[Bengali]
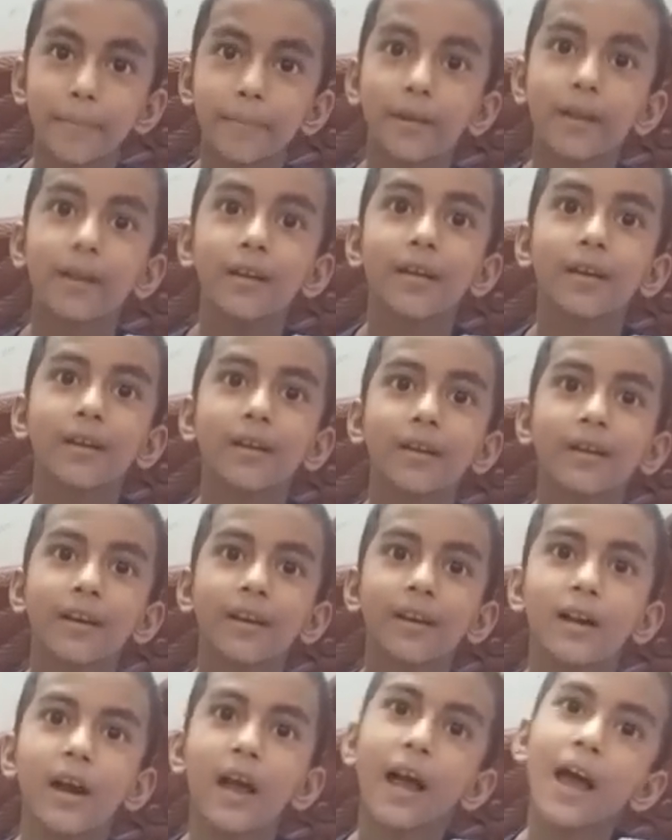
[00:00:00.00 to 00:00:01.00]
ছুটি পড়ে
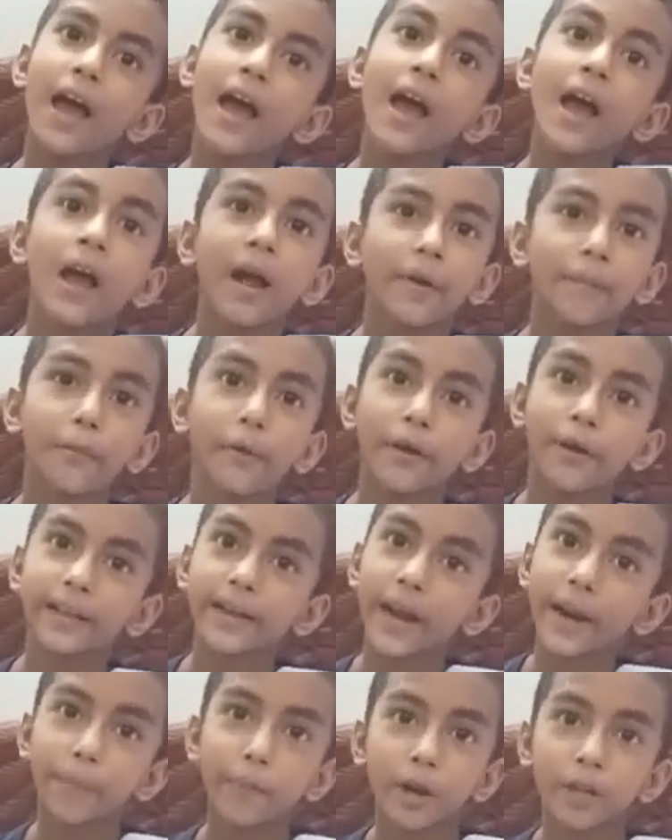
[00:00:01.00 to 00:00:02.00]
যাবে হ্যাঁ
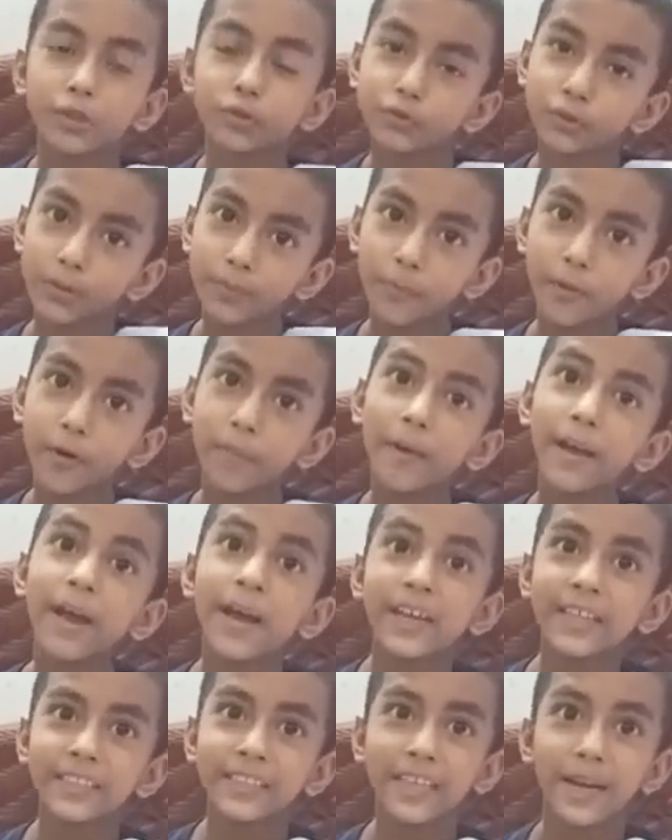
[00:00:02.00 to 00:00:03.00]
পরীক্ষার পর ছুটি পড়বে
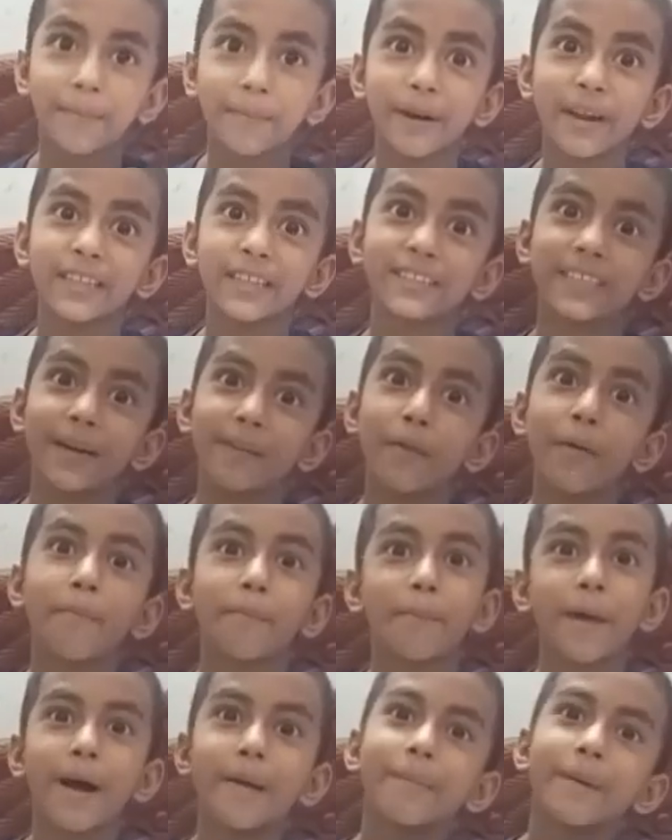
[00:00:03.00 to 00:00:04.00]
আমরা যাব
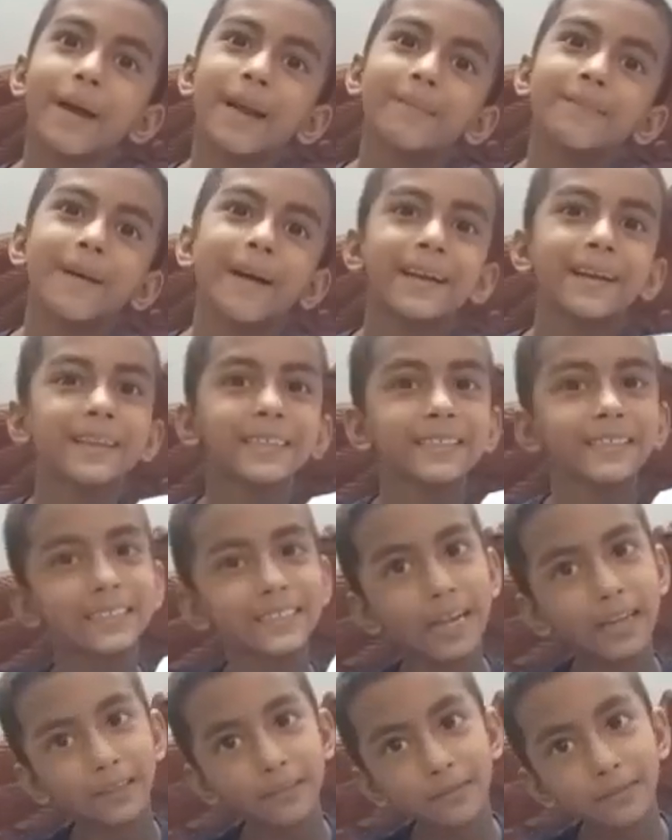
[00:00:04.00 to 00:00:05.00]
মামার বাড়ি
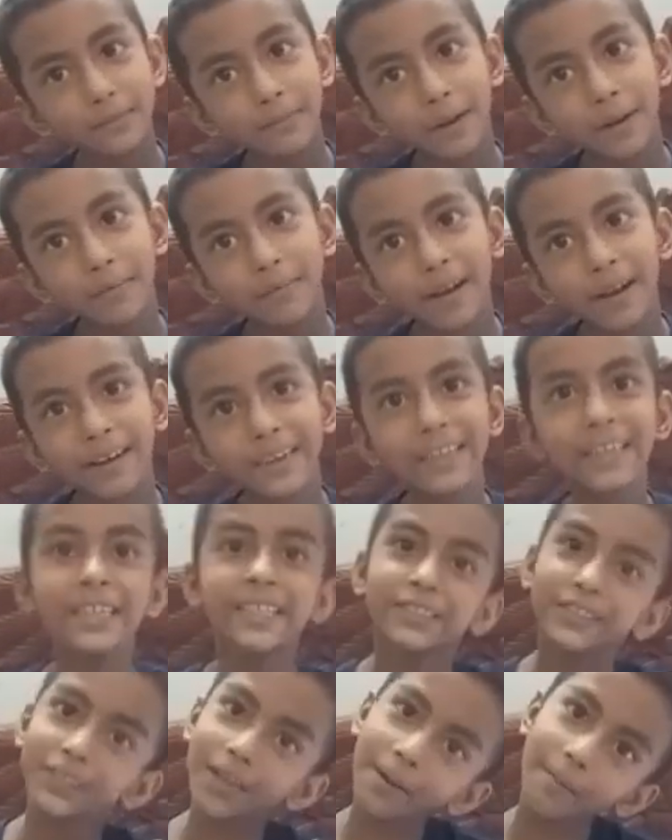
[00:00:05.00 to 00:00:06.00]
ঠাকুমার বাড়ি
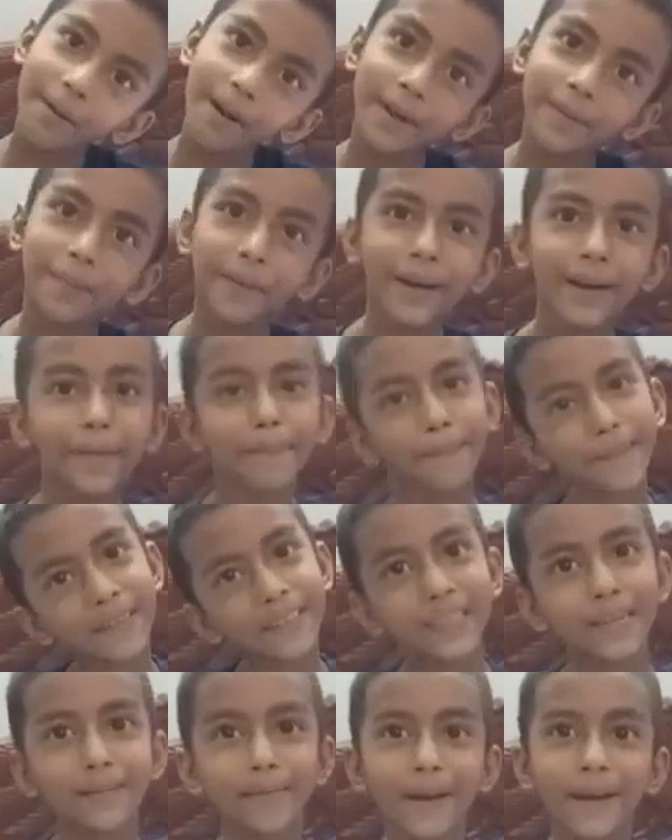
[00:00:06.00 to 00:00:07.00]
সবার বাড়ি
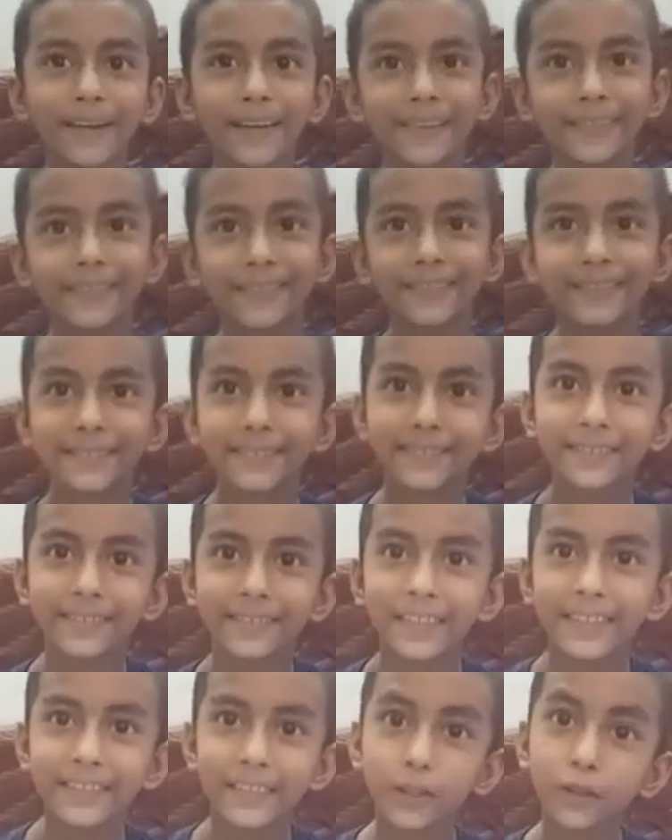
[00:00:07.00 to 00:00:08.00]
পিসির বাড়ি
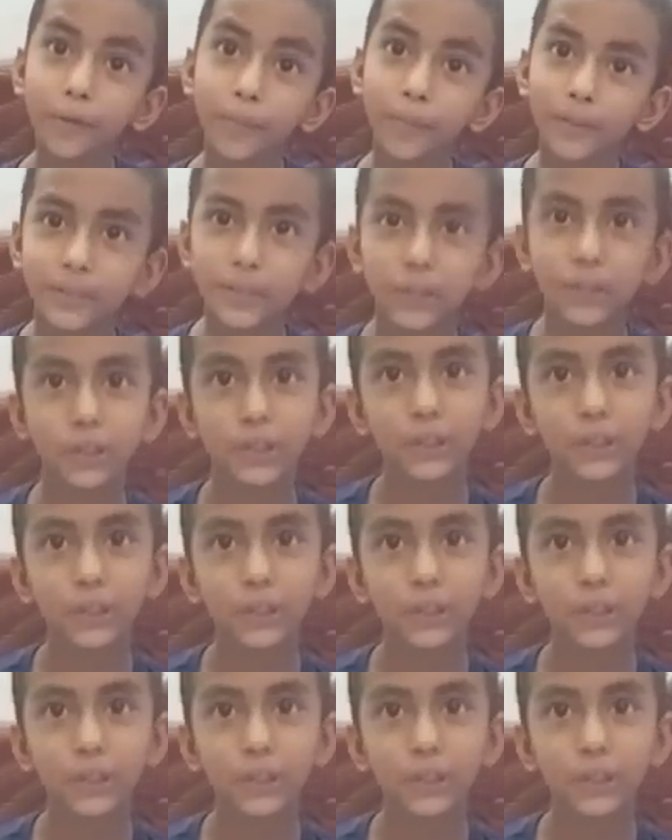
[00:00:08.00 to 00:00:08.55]
আচ্ছা তোমাদের